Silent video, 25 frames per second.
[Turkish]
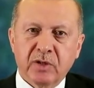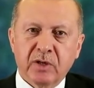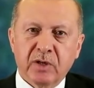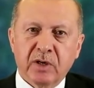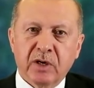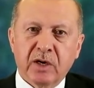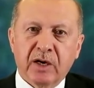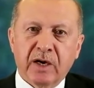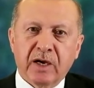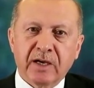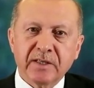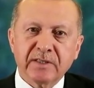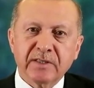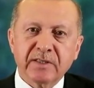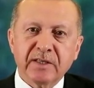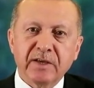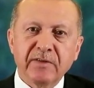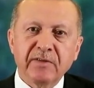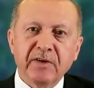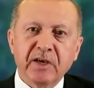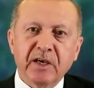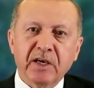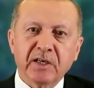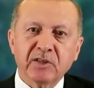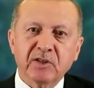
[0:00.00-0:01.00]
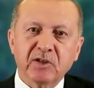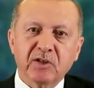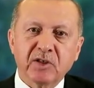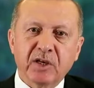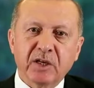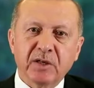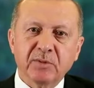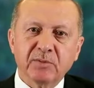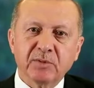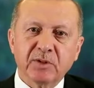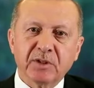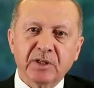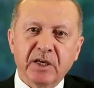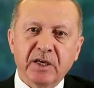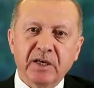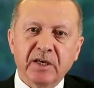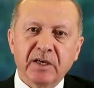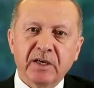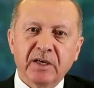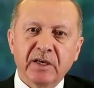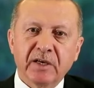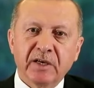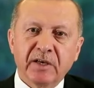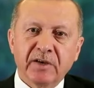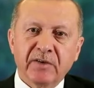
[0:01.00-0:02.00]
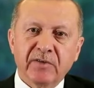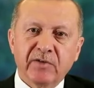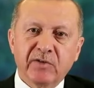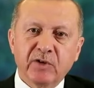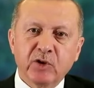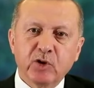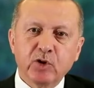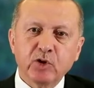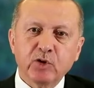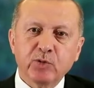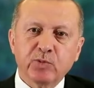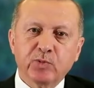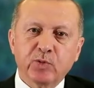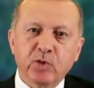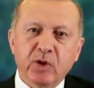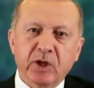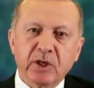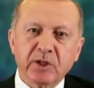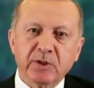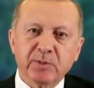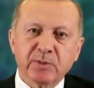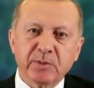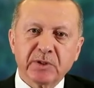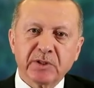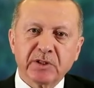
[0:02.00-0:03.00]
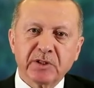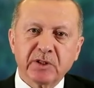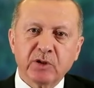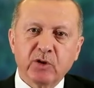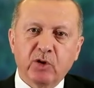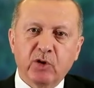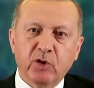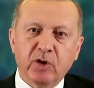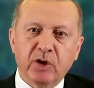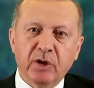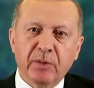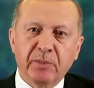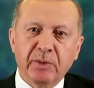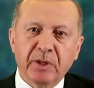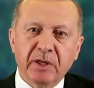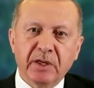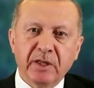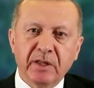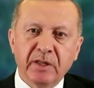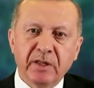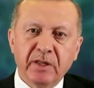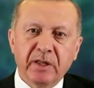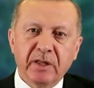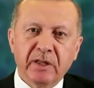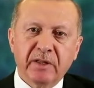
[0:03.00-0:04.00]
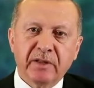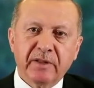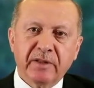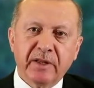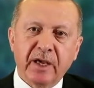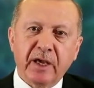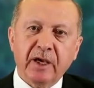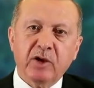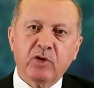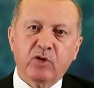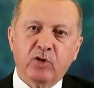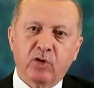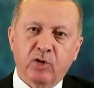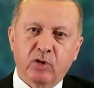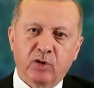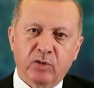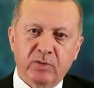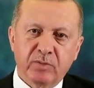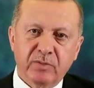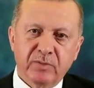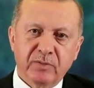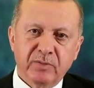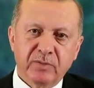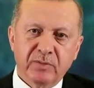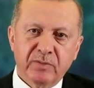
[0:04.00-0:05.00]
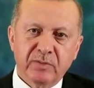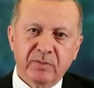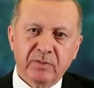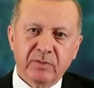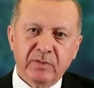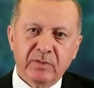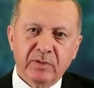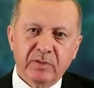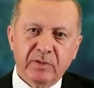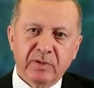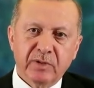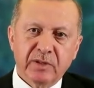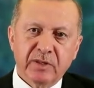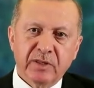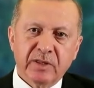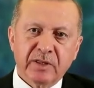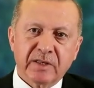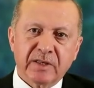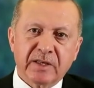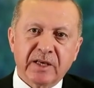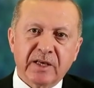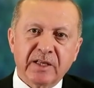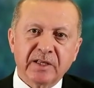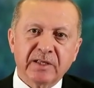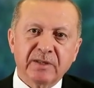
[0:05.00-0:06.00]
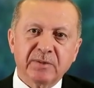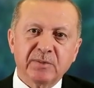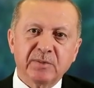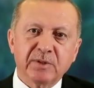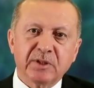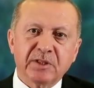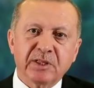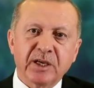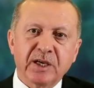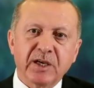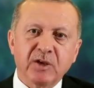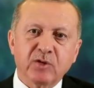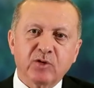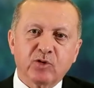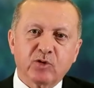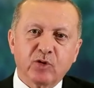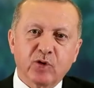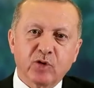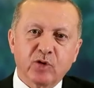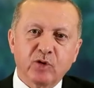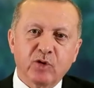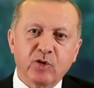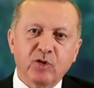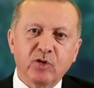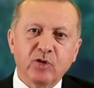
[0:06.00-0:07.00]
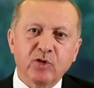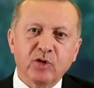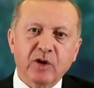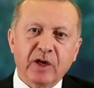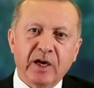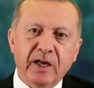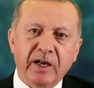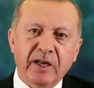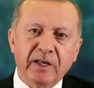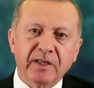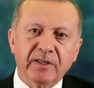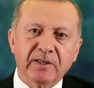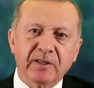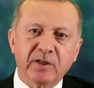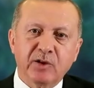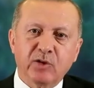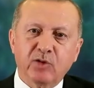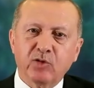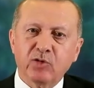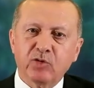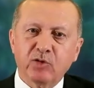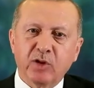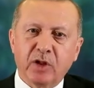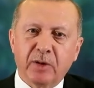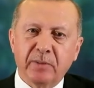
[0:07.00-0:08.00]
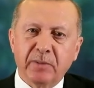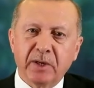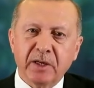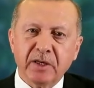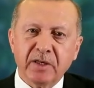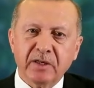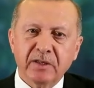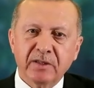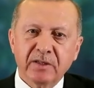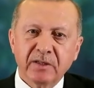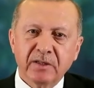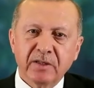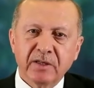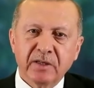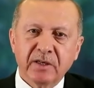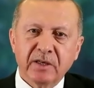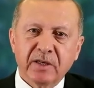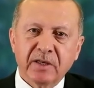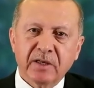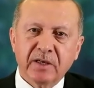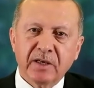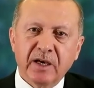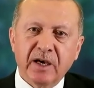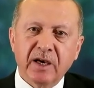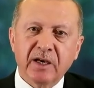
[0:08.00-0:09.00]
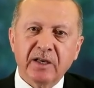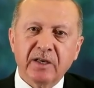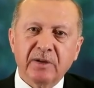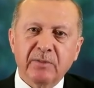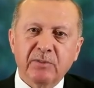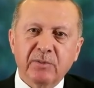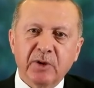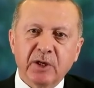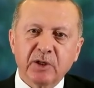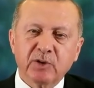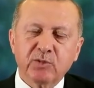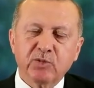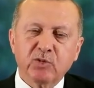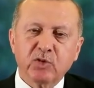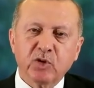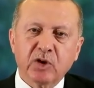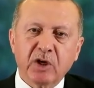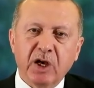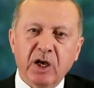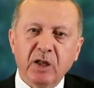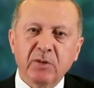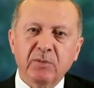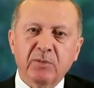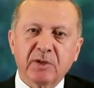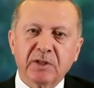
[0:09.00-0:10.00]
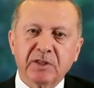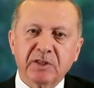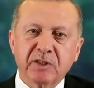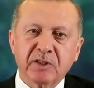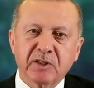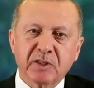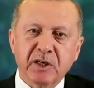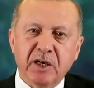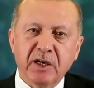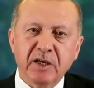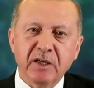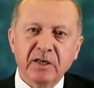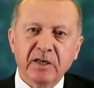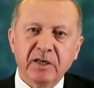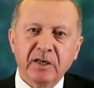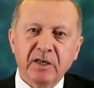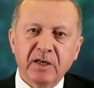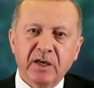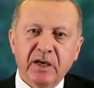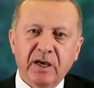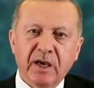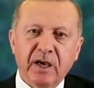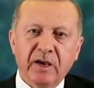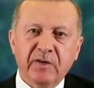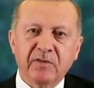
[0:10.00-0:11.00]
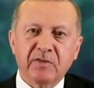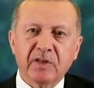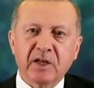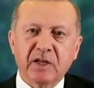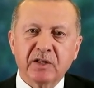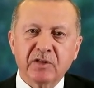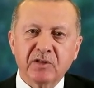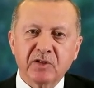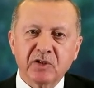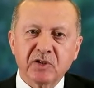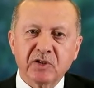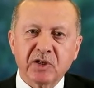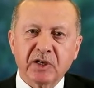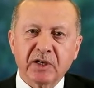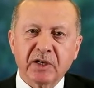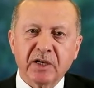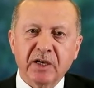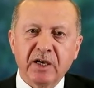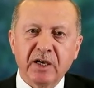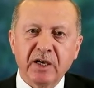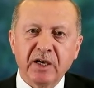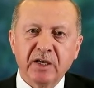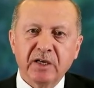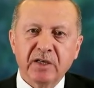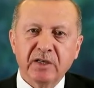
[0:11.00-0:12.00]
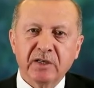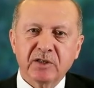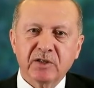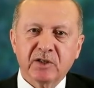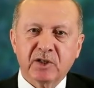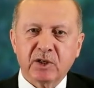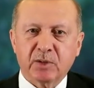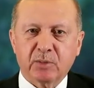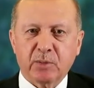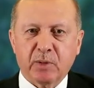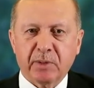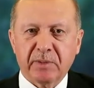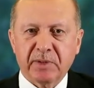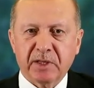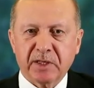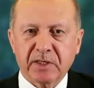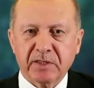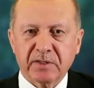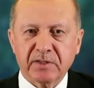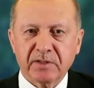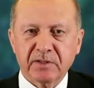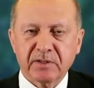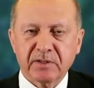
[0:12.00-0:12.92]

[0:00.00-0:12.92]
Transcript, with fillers: Hasta ve yaşlarımıza virüs bulaşmasını önlemenin tek yolu kendimize gönüllü karantina uygulamak yani mecbur kalmadıkça evden dışarıya çıkmamaktır.